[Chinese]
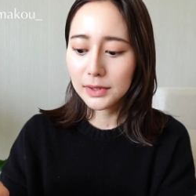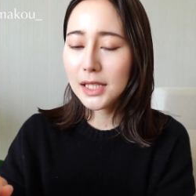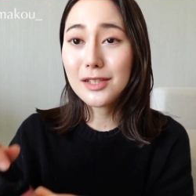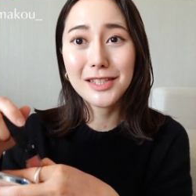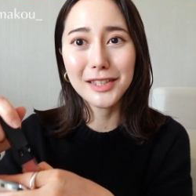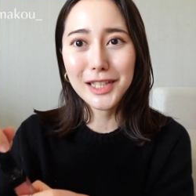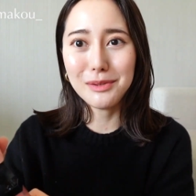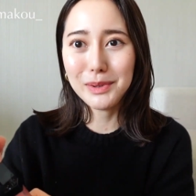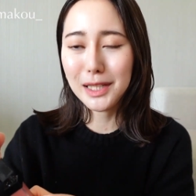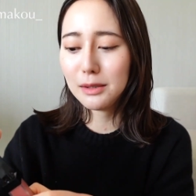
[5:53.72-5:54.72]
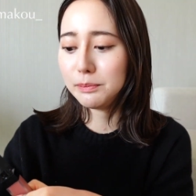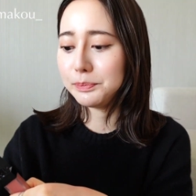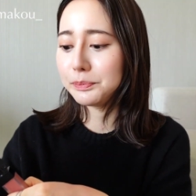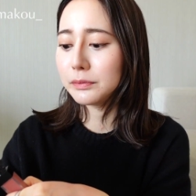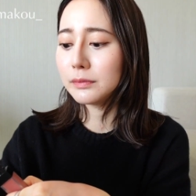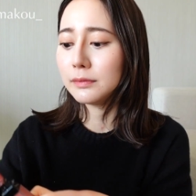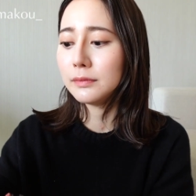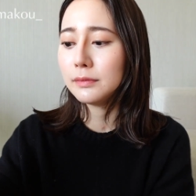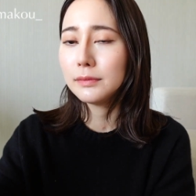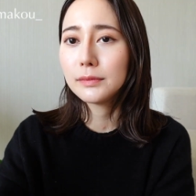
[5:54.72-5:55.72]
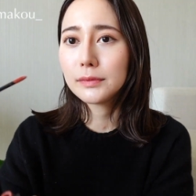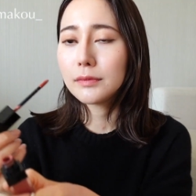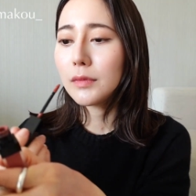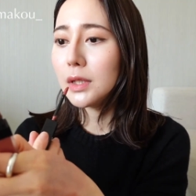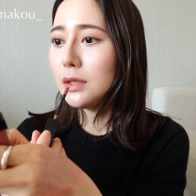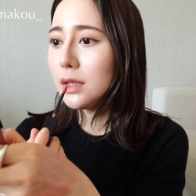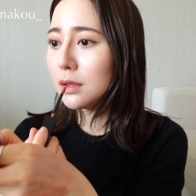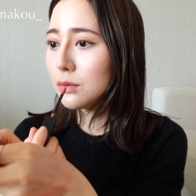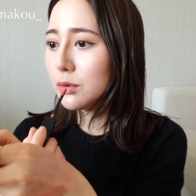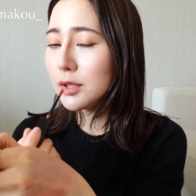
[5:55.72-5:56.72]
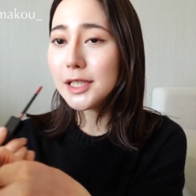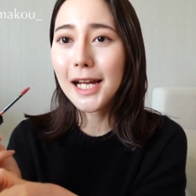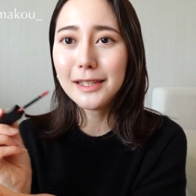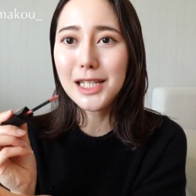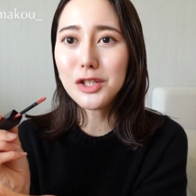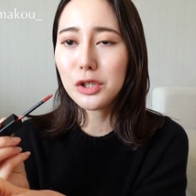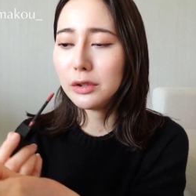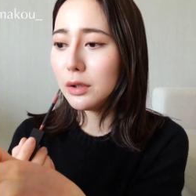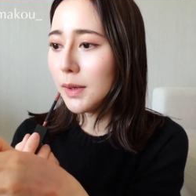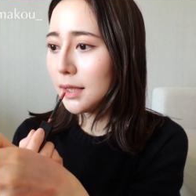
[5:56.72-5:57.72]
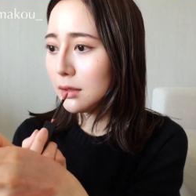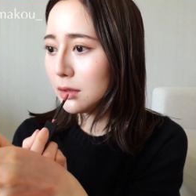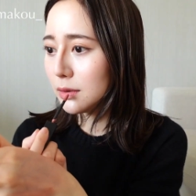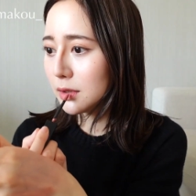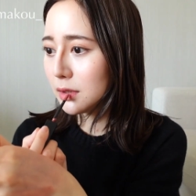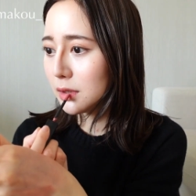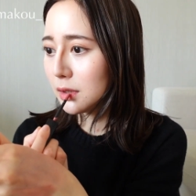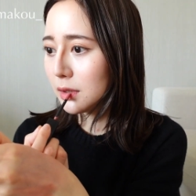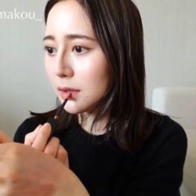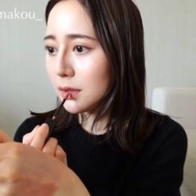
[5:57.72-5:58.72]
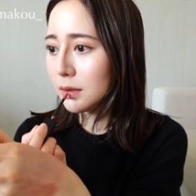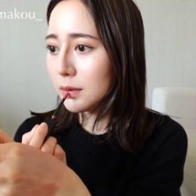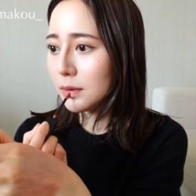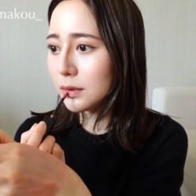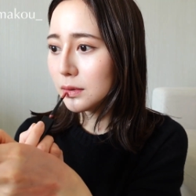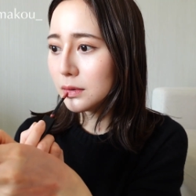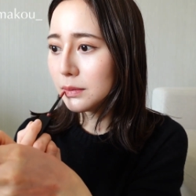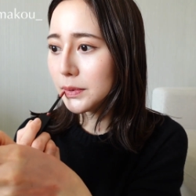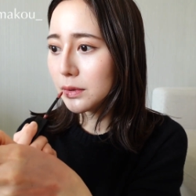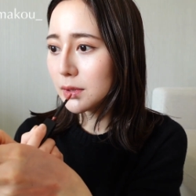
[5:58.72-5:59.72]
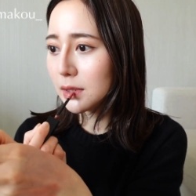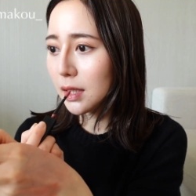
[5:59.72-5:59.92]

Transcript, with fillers: 第二层给你们看。 一样，如果加第二层的话呢，就是就是不用再